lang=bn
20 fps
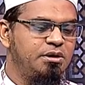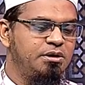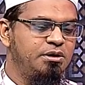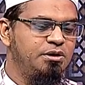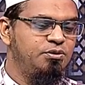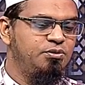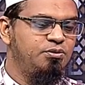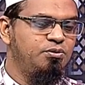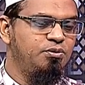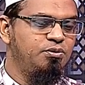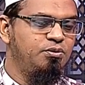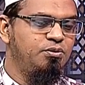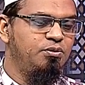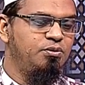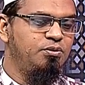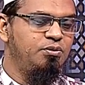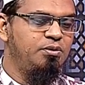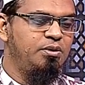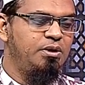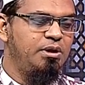কিন্তু
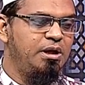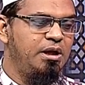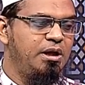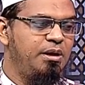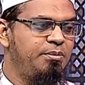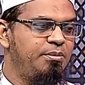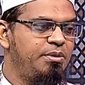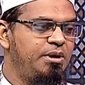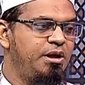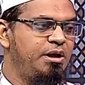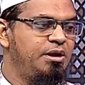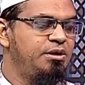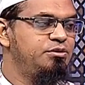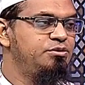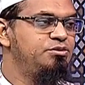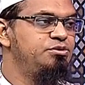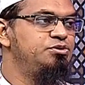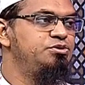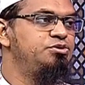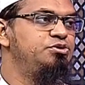আমরা
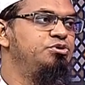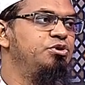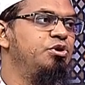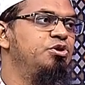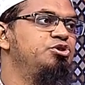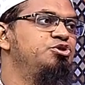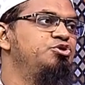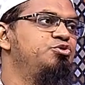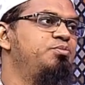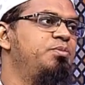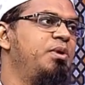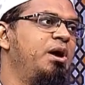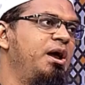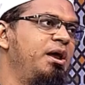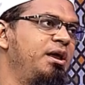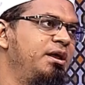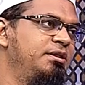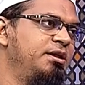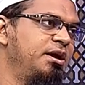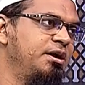
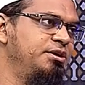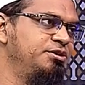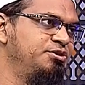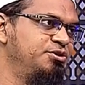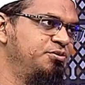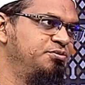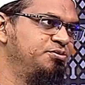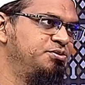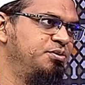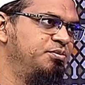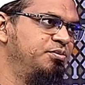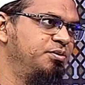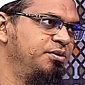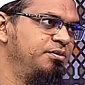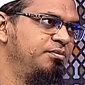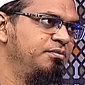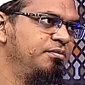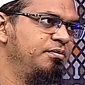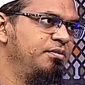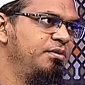জজবায় থাকি সবসময়
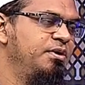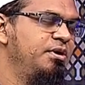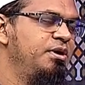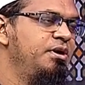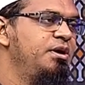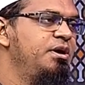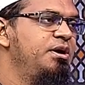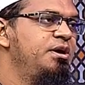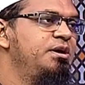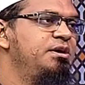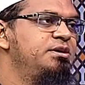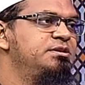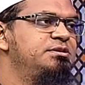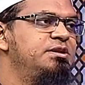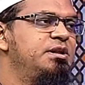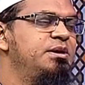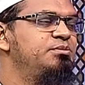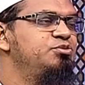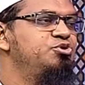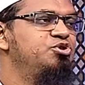
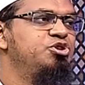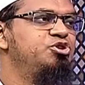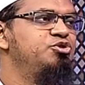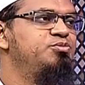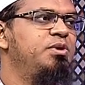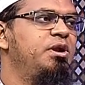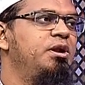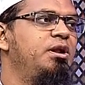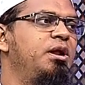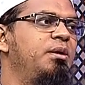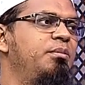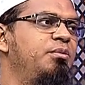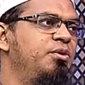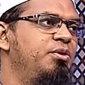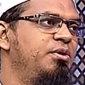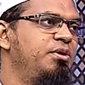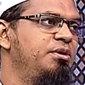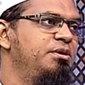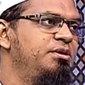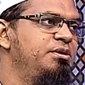ইসলাম জজবার নাম
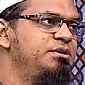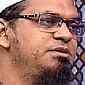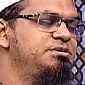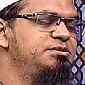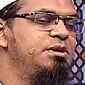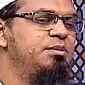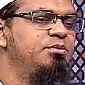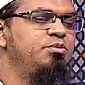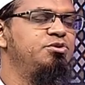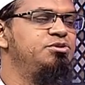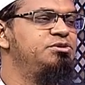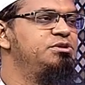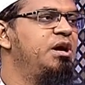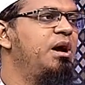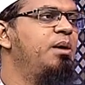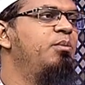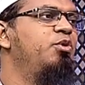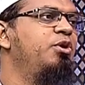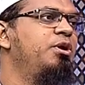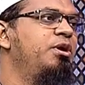নয় ইসলাম হচ্ছে
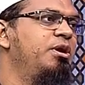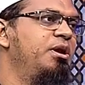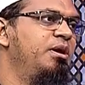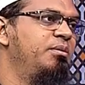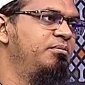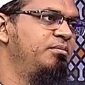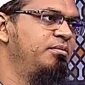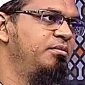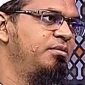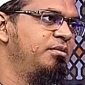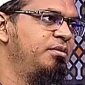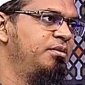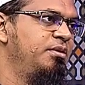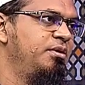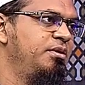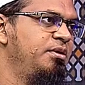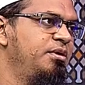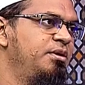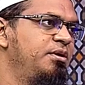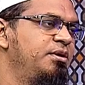আমলের নাম
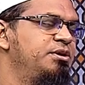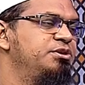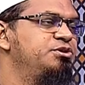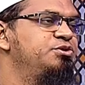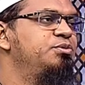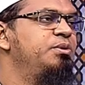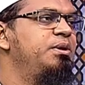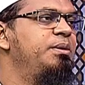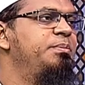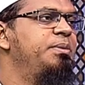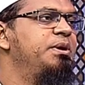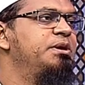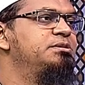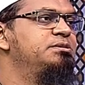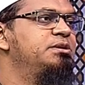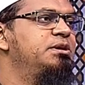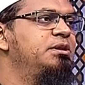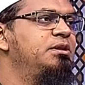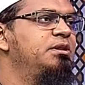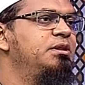রসুল পাক
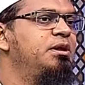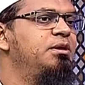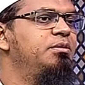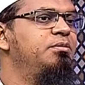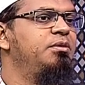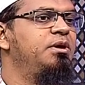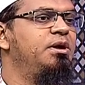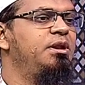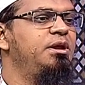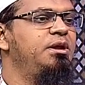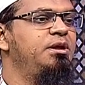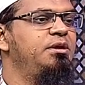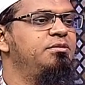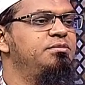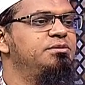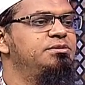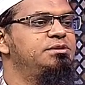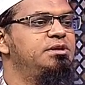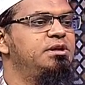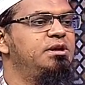সাল্লাহ আলহি
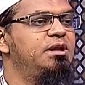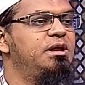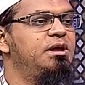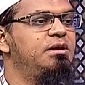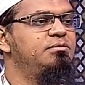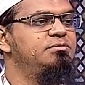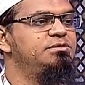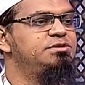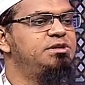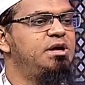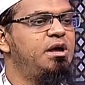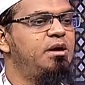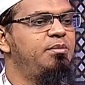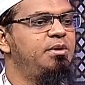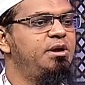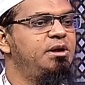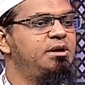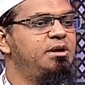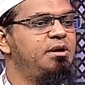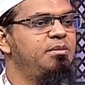ওসাল্লাম সাহাবা
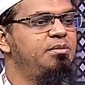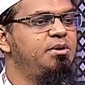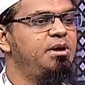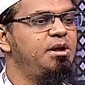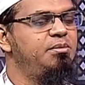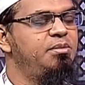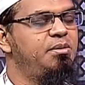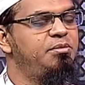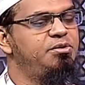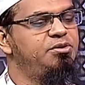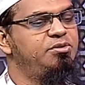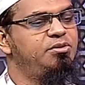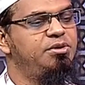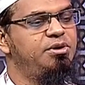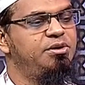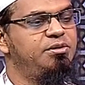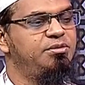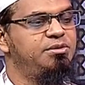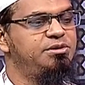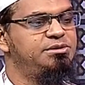ইকরামকে এইভাবে
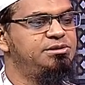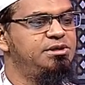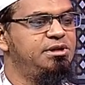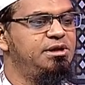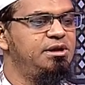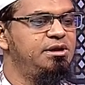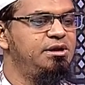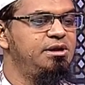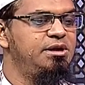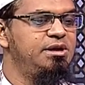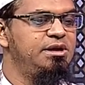তৈরি করেছিলেন